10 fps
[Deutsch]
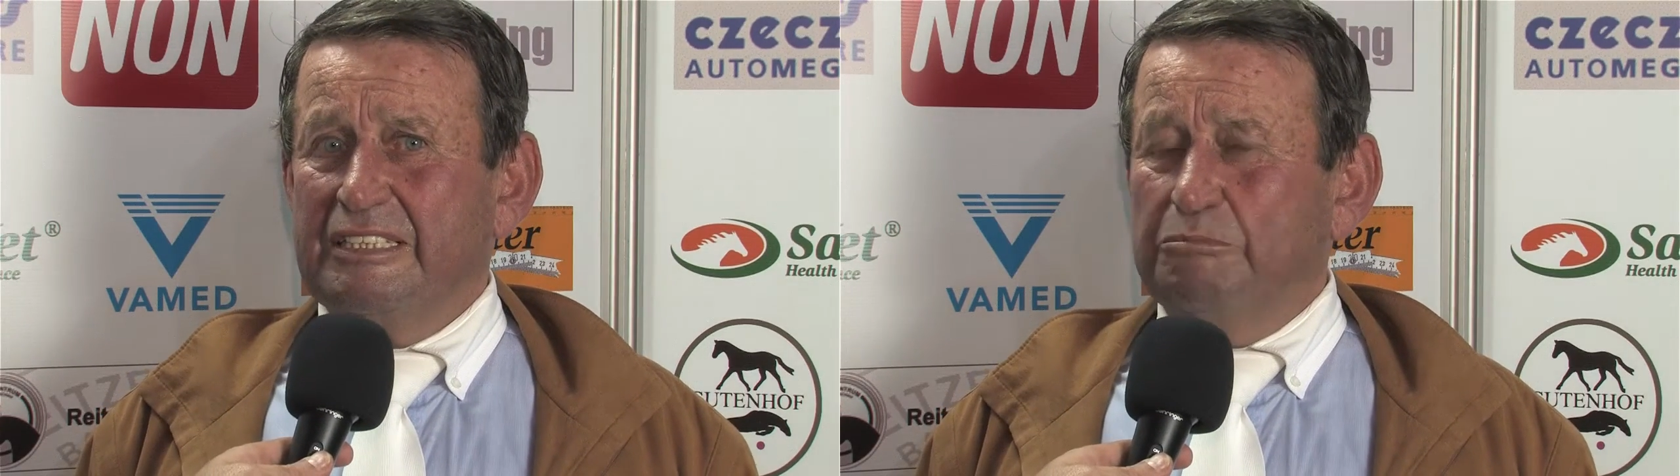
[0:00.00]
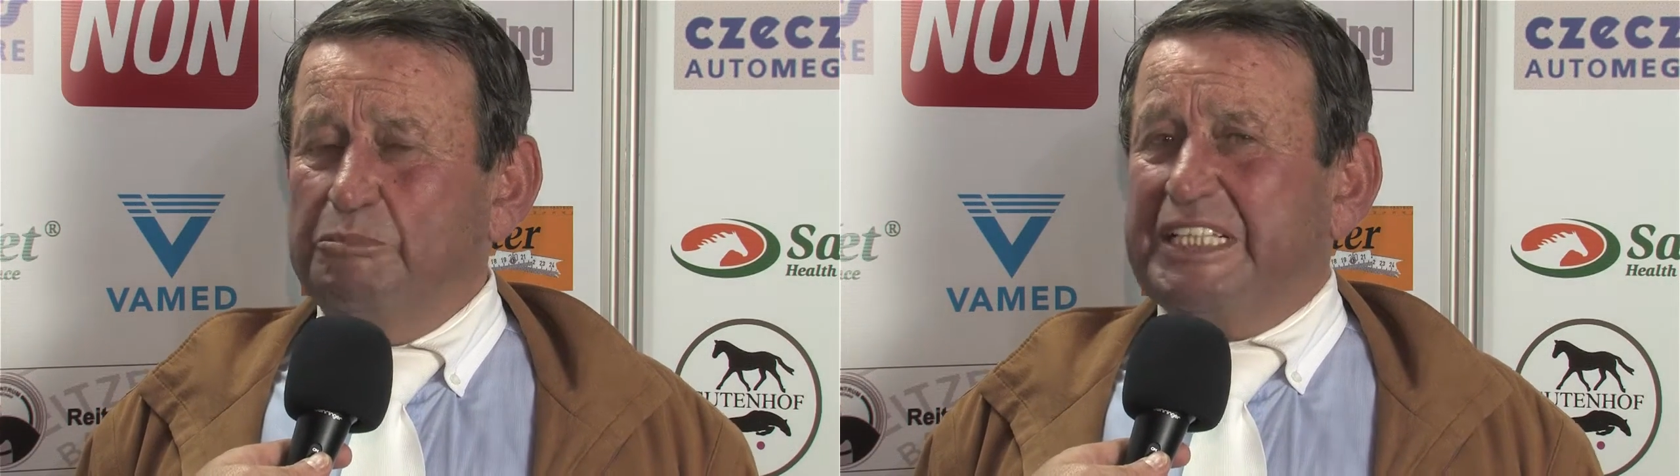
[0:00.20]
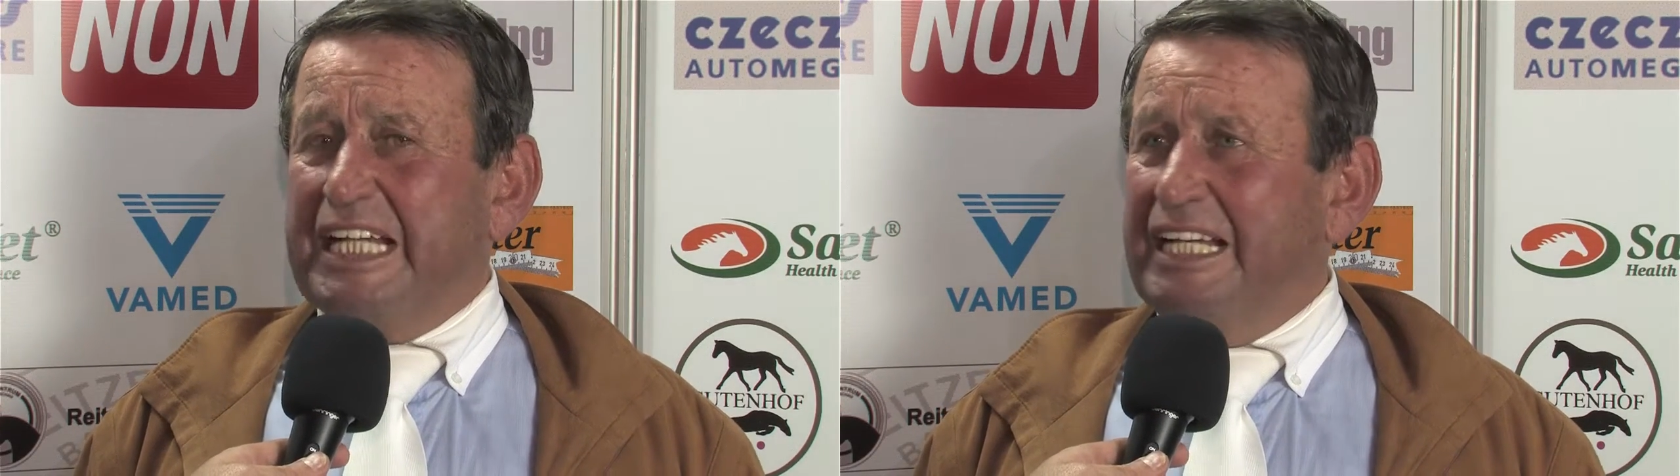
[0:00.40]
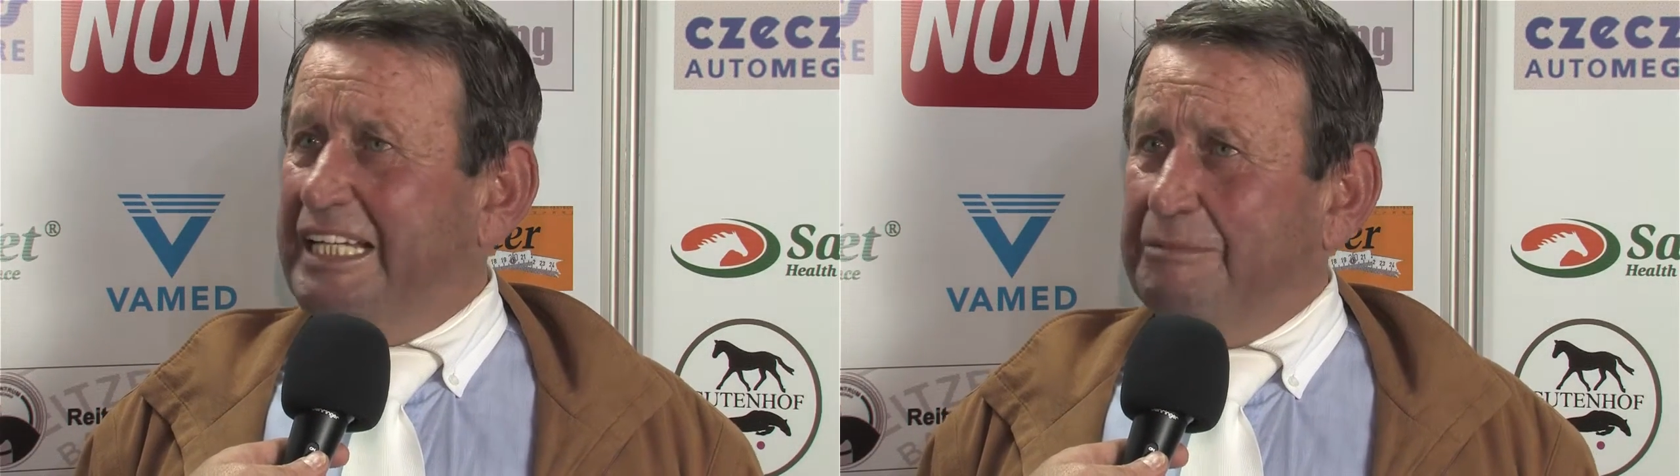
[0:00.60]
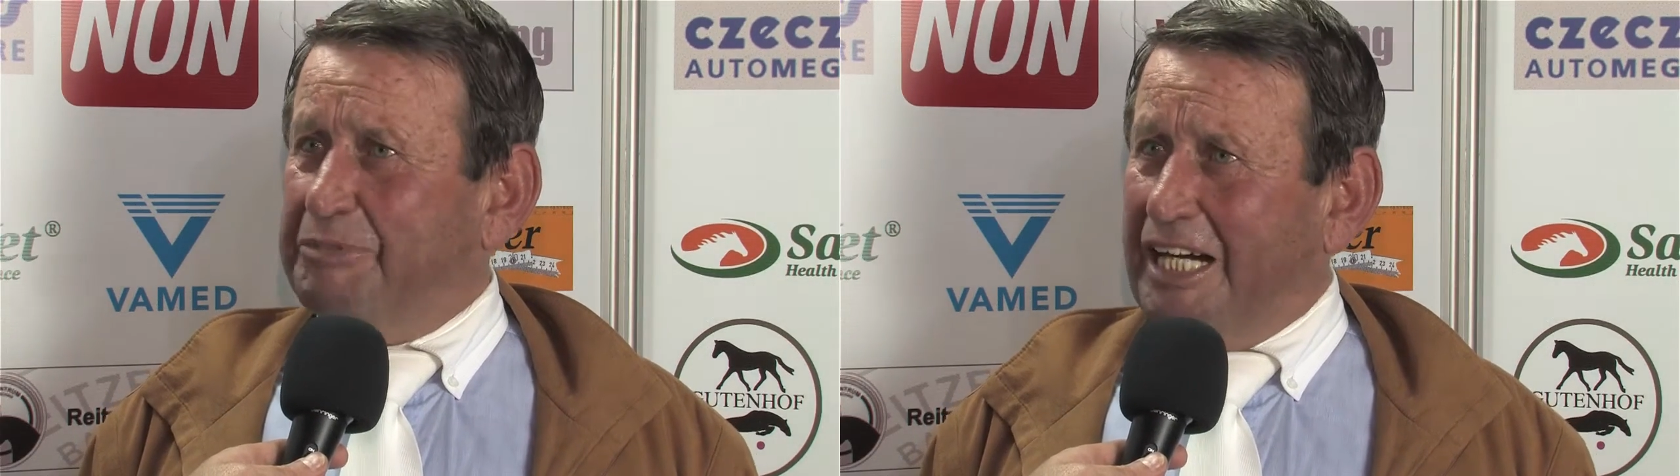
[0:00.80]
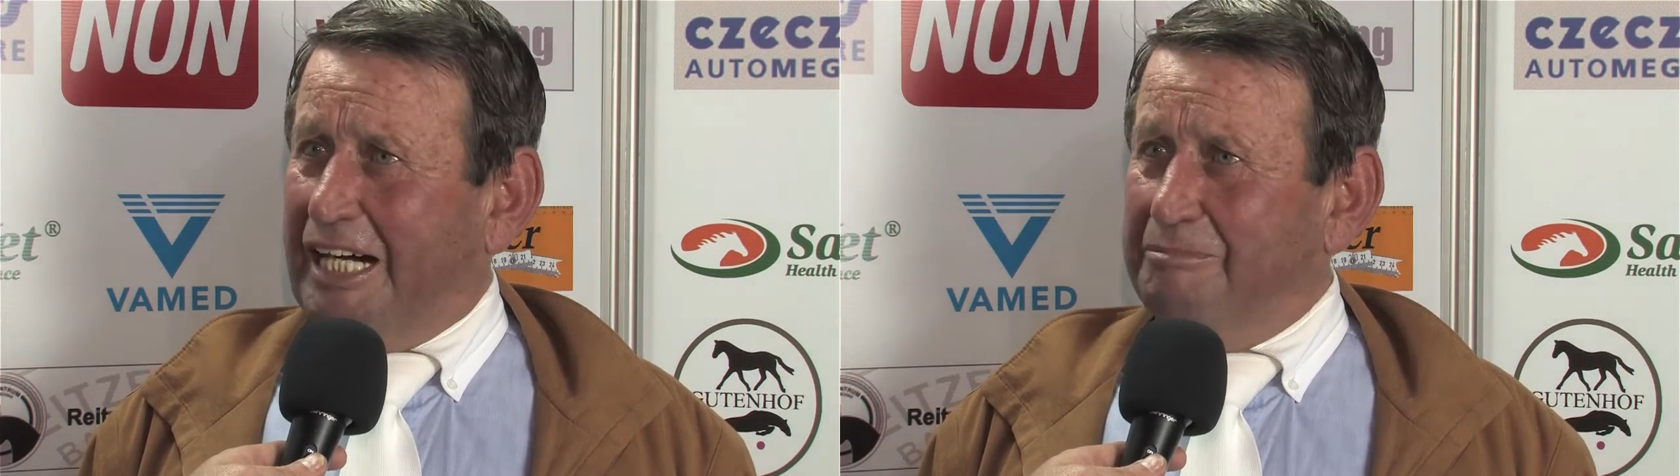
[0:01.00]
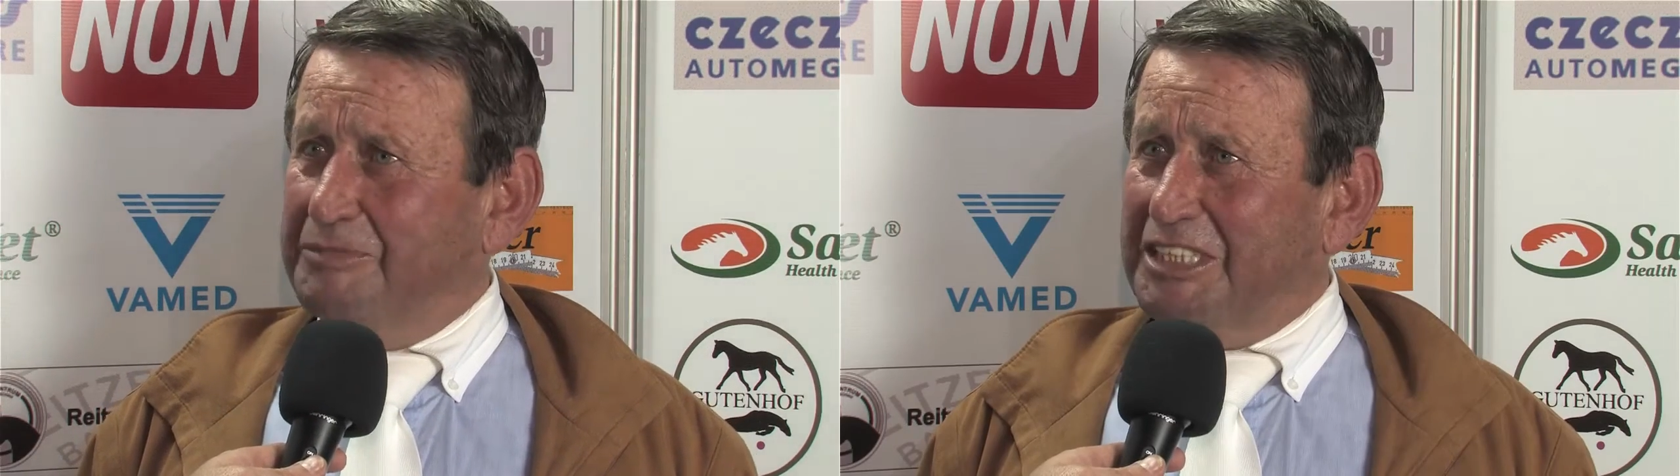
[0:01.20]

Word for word: miterlebt haben.